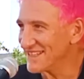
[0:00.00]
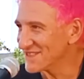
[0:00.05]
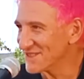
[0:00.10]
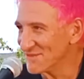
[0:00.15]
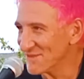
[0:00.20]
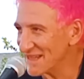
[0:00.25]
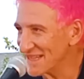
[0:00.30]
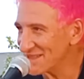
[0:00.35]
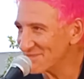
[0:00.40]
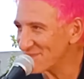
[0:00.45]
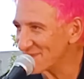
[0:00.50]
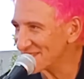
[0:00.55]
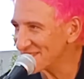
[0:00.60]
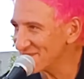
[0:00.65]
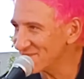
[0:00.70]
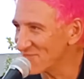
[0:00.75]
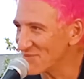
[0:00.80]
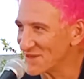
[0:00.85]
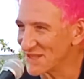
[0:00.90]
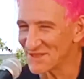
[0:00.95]
eres, no me hagas
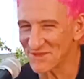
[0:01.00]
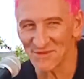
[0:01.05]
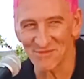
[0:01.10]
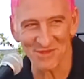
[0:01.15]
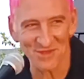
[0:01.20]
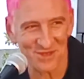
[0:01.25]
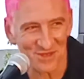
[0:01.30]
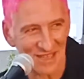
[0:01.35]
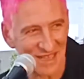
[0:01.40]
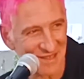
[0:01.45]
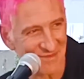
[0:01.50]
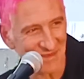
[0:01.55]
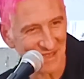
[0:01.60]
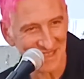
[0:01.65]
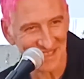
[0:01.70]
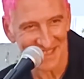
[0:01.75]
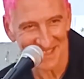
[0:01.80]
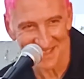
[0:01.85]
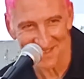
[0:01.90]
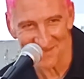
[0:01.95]
pasar por eso emocionalmente